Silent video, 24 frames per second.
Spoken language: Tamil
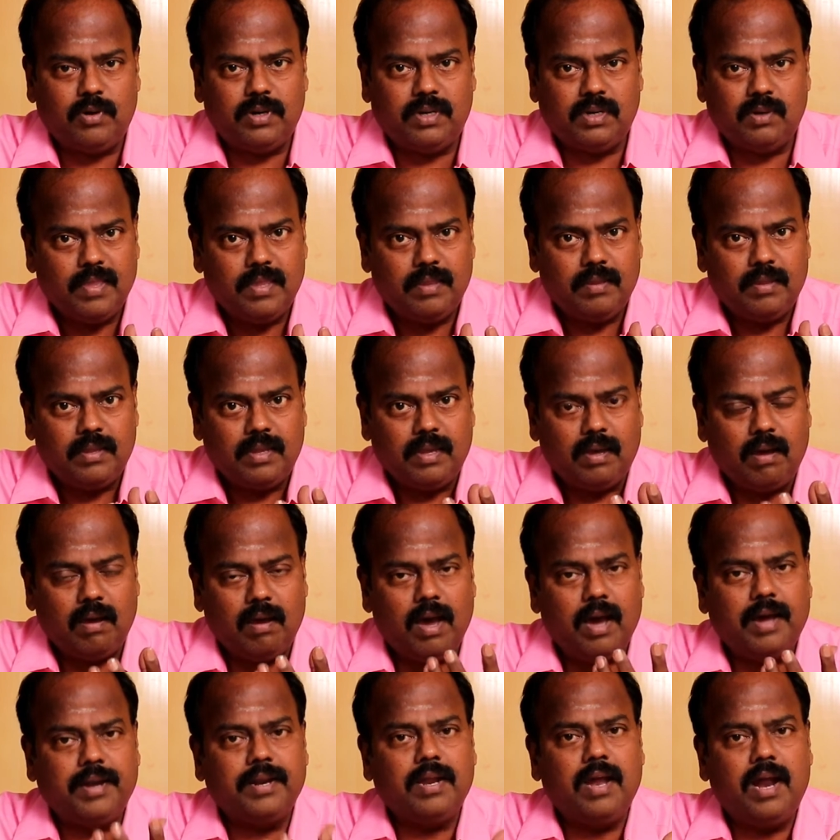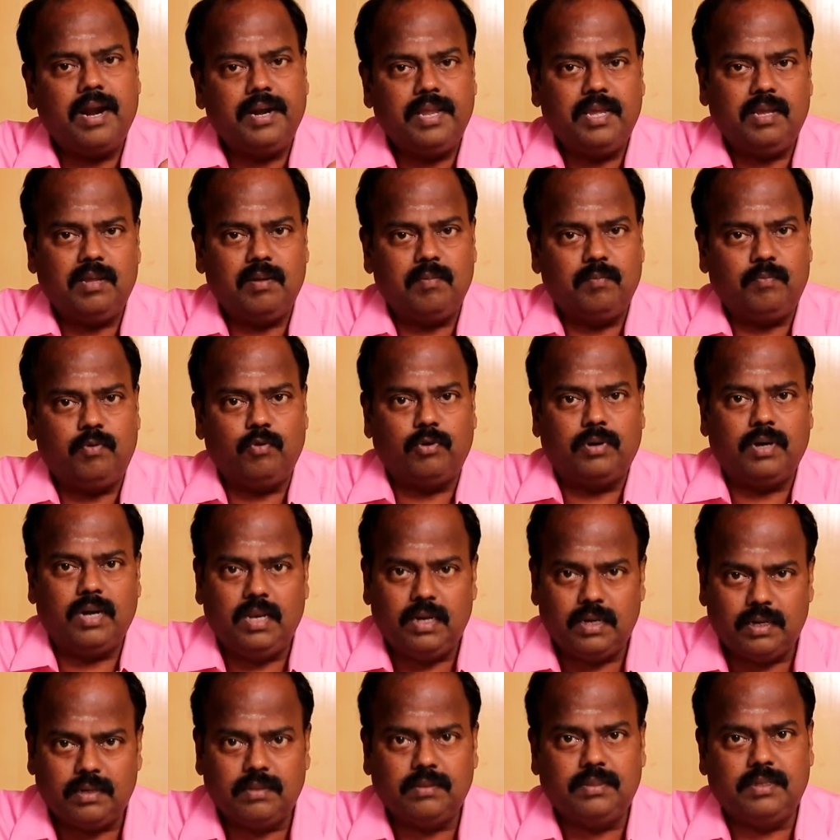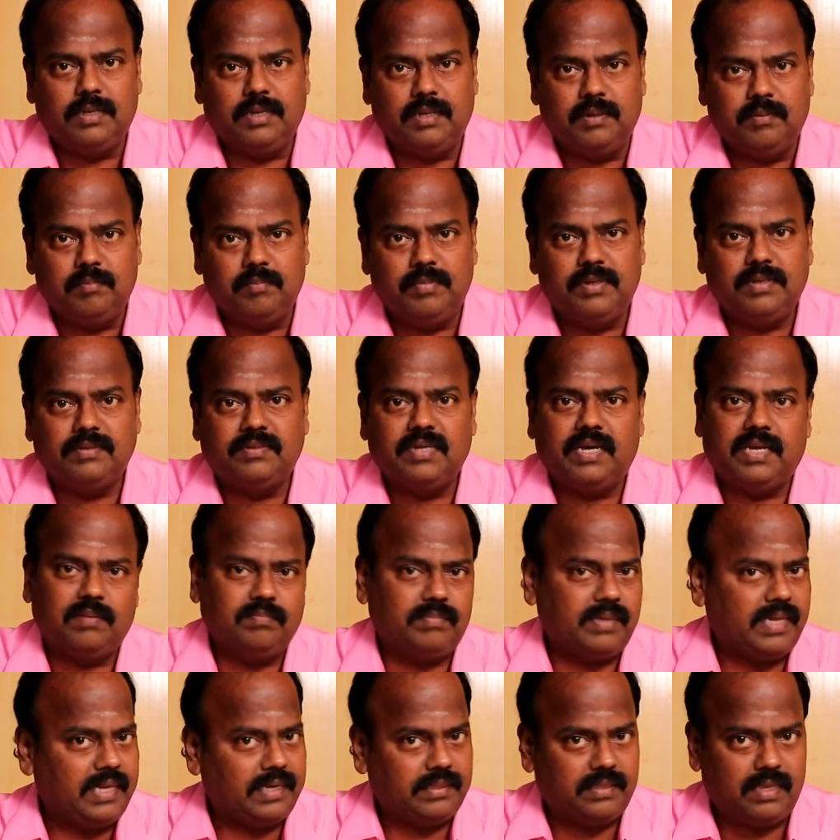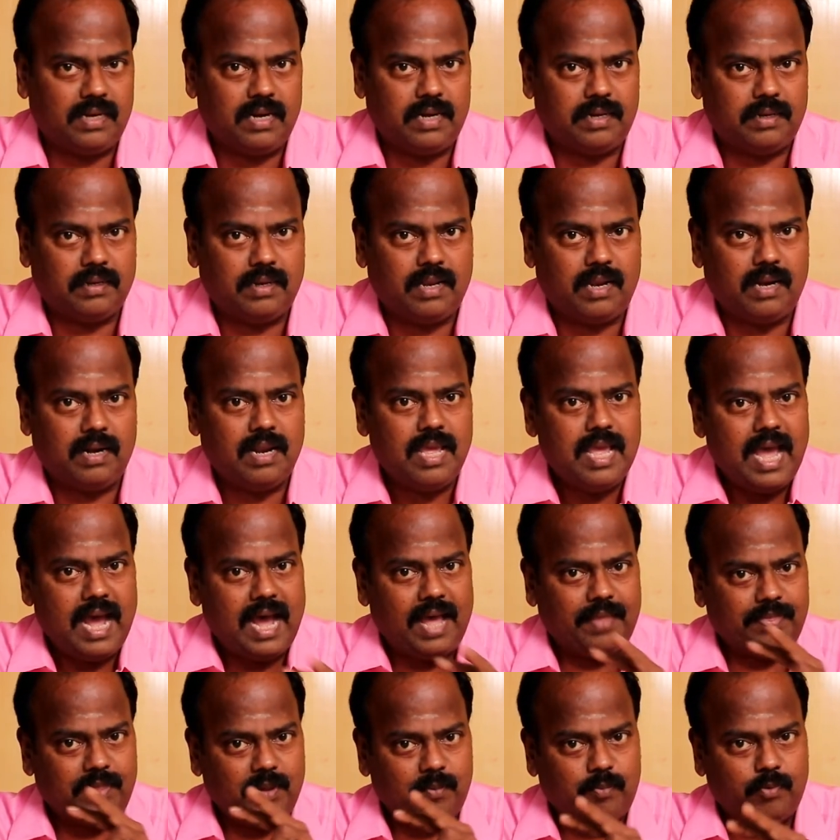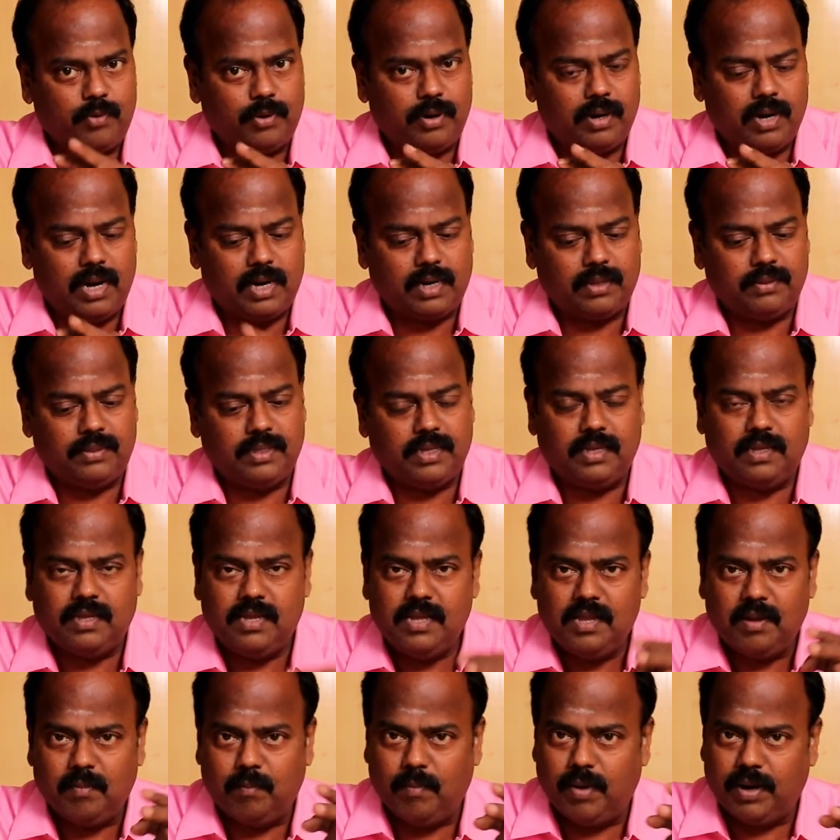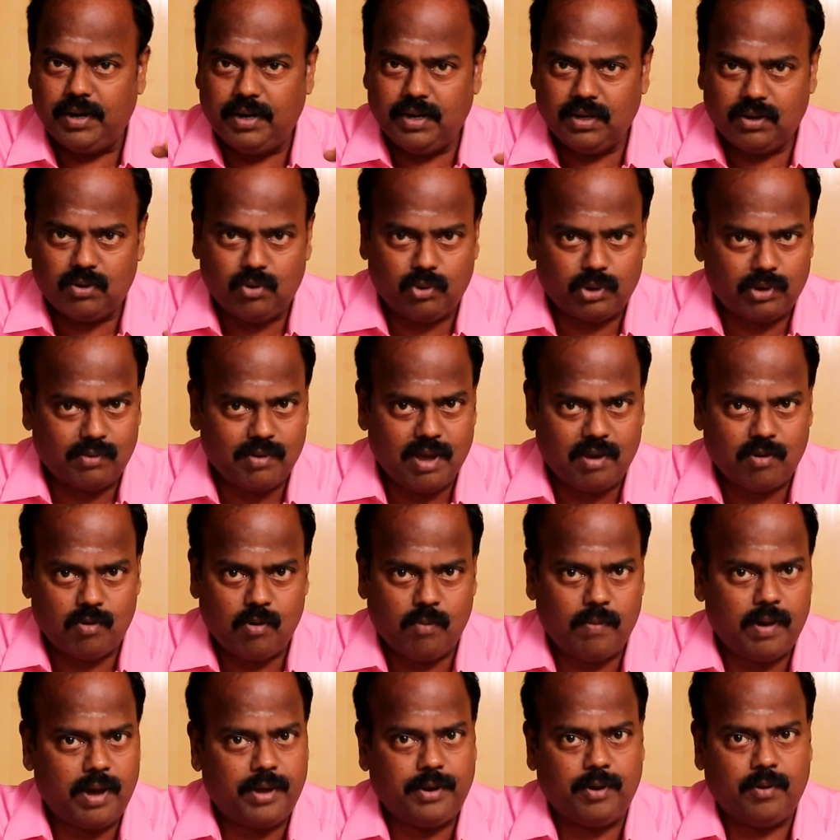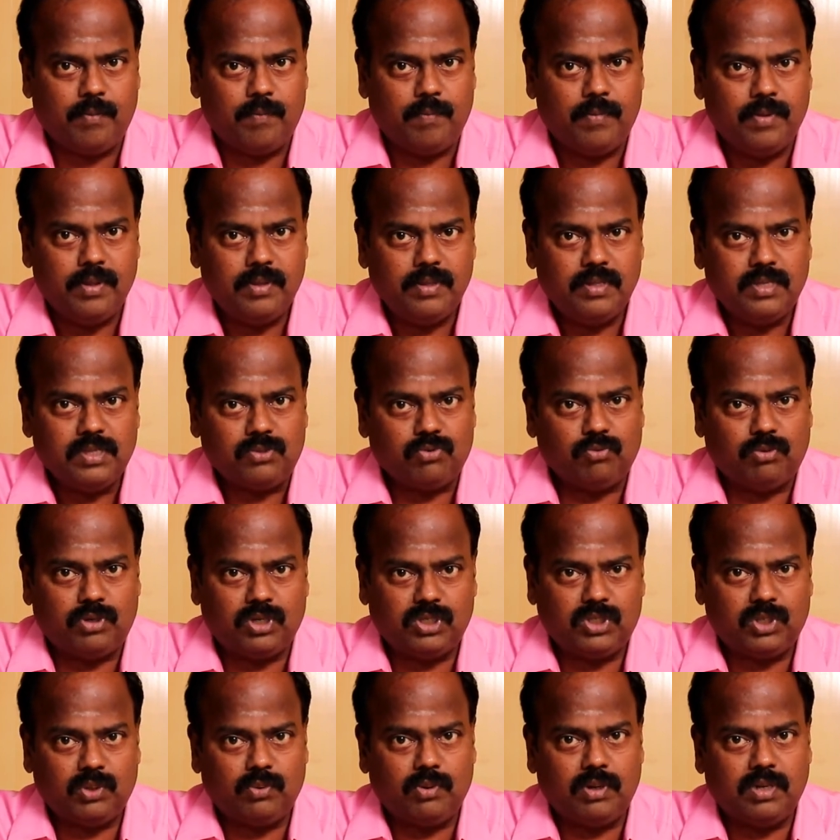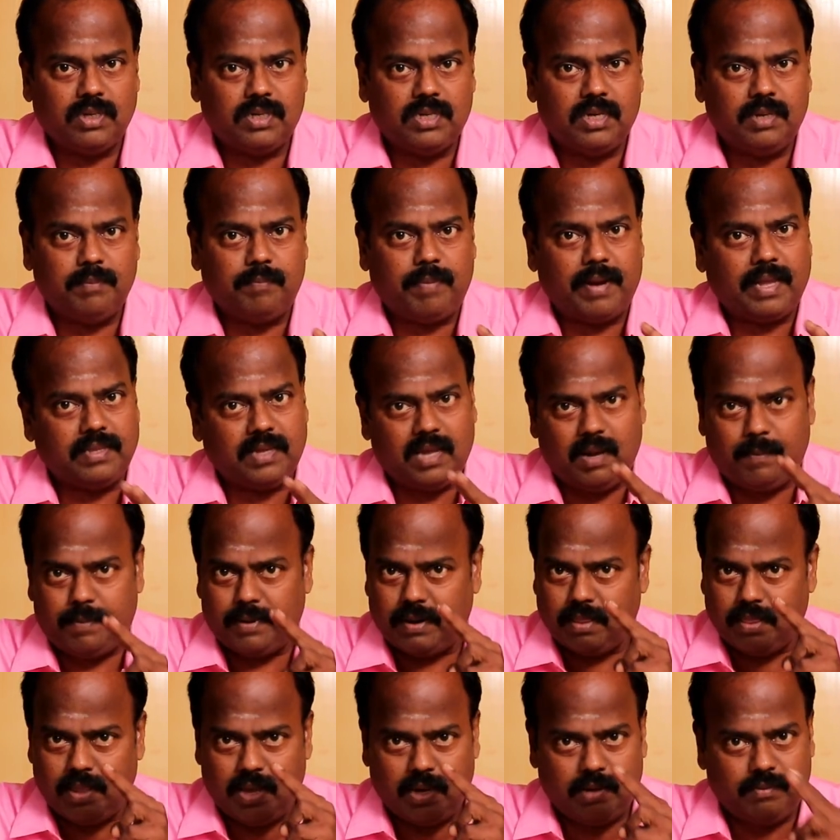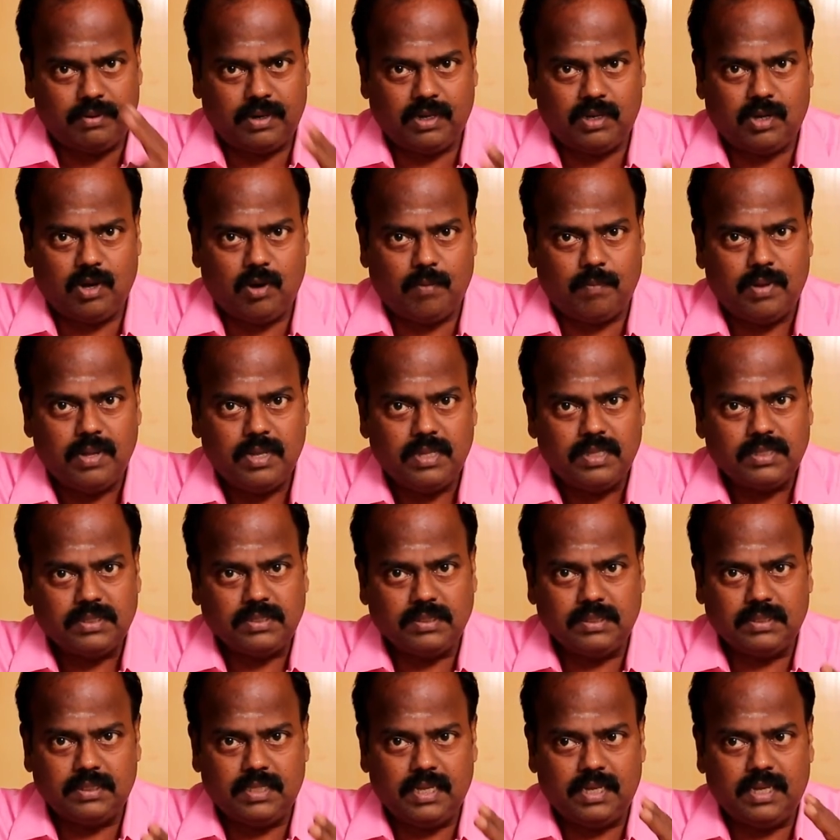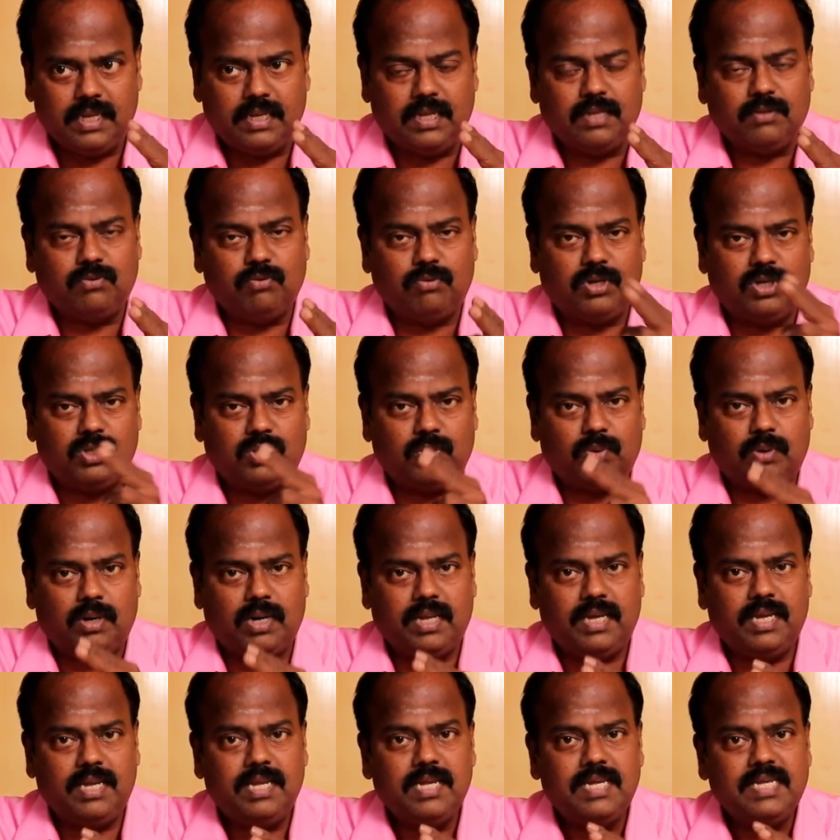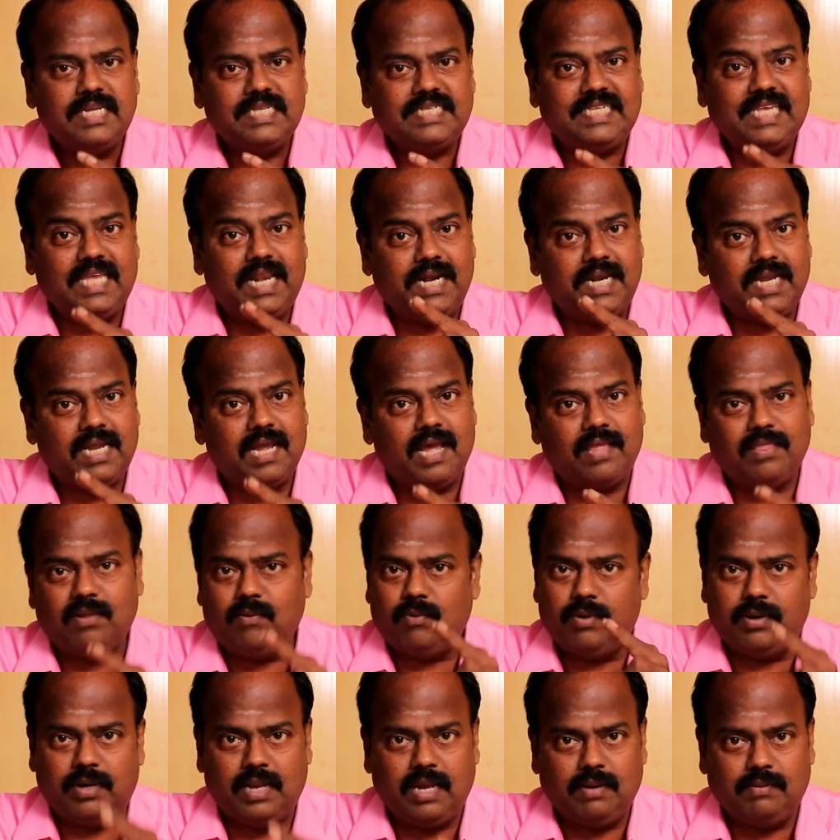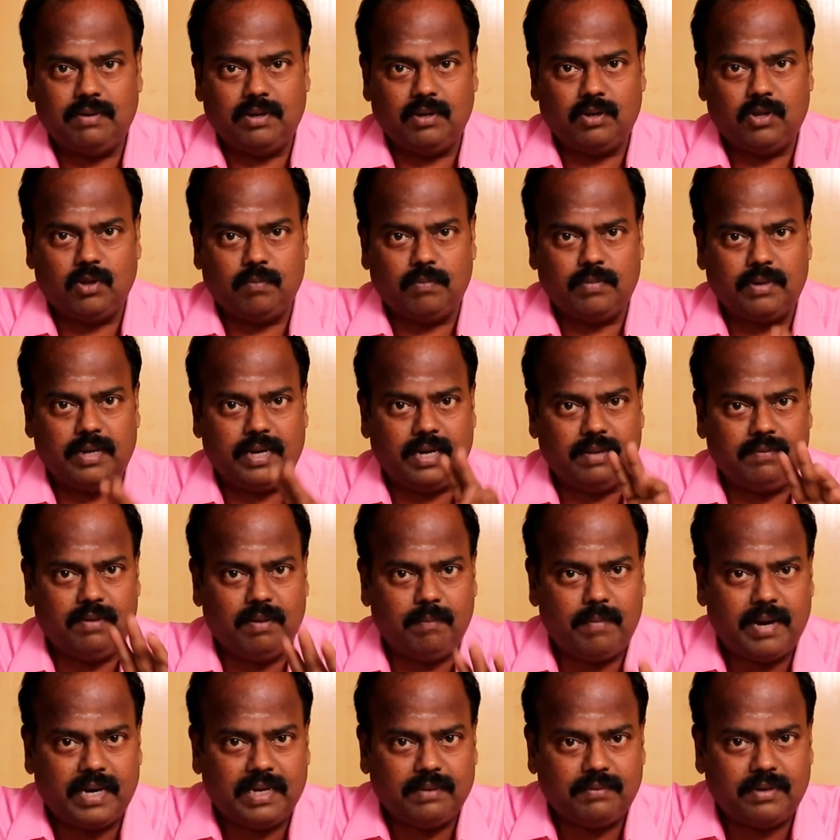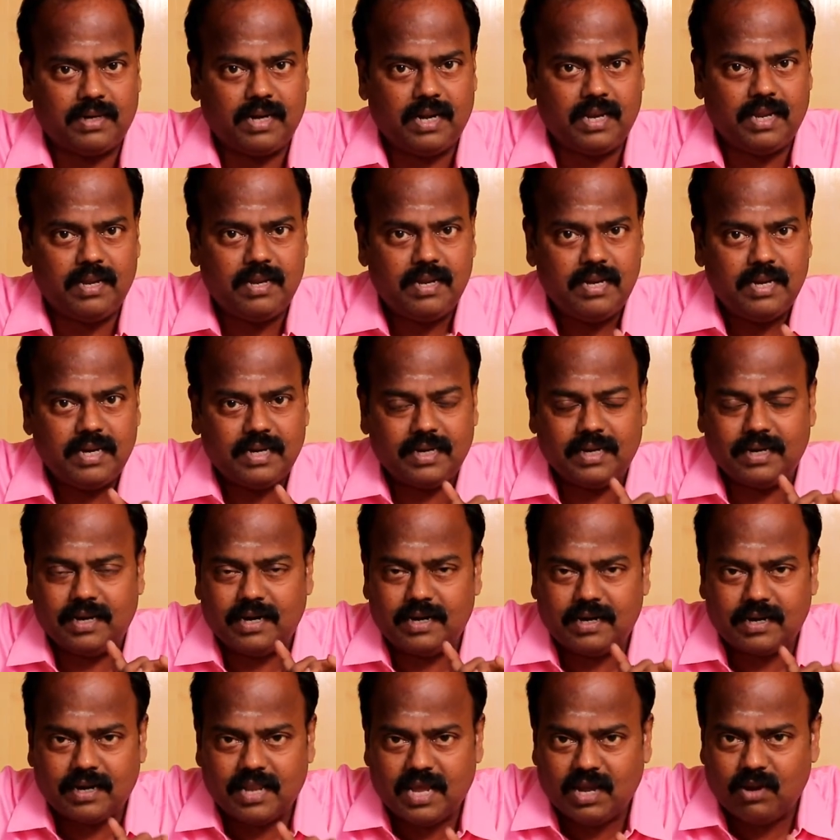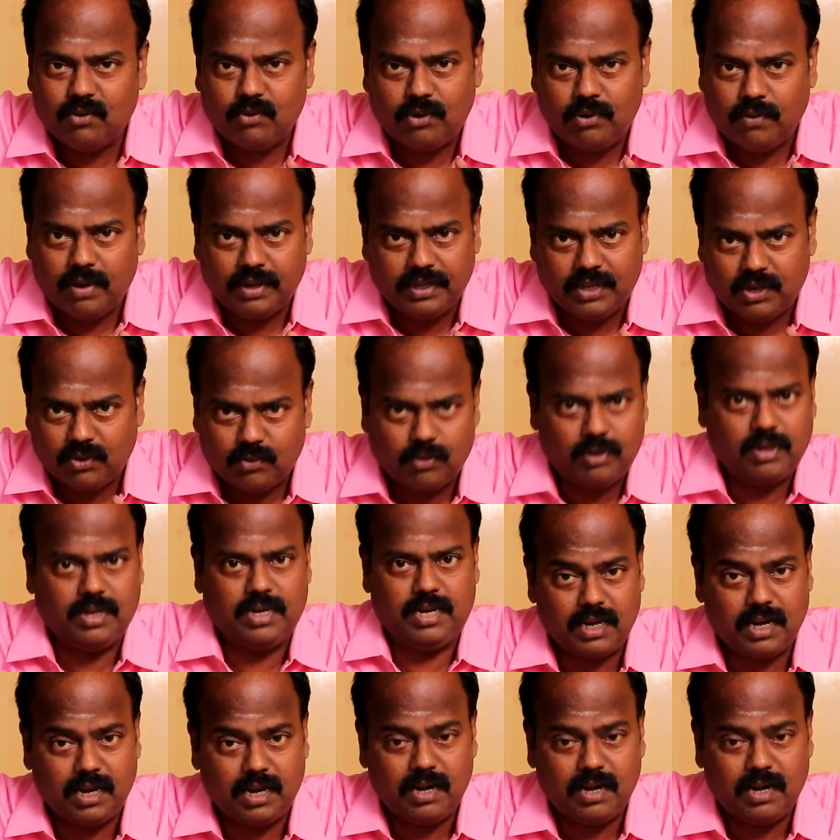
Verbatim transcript: ஒரு ஆர்கானிக் பொருட்களிலிருந்து மின்சாரம் தயாரித்திருக்கின்றால் அந்த பொருளானது மண்ணுக்கு உறவாகவும் மாறும் சுற்றுச்சூழலுக்கு பாதுகாப்பானதாக இருக்கும் இந்த சுற்றுச்சூழலை சீரழிக்காத ஒன்றாக இருக்கும் எனவே மாணவர்களே நன்றாக உள்வாங்கிக் கொள்ளுங்கள்